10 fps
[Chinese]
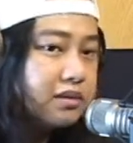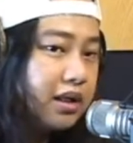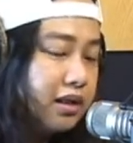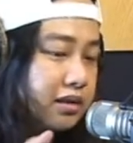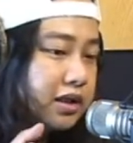
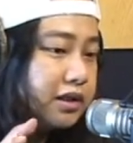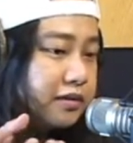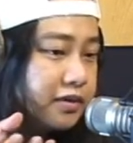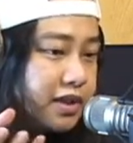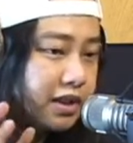然后
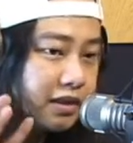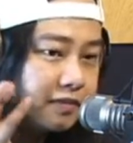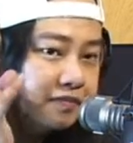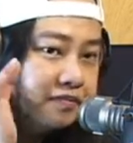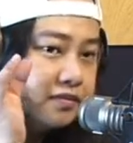跟这个
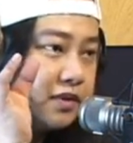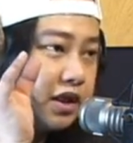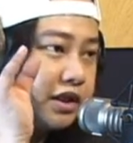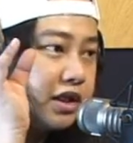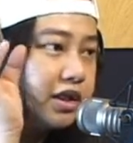
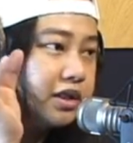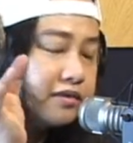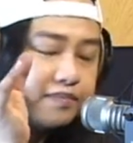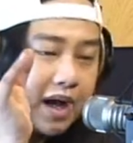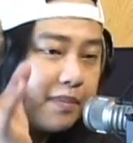很严厉的
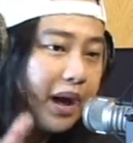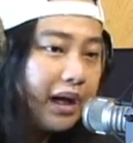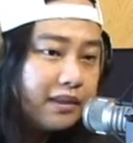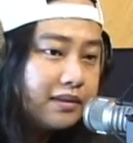爸爸，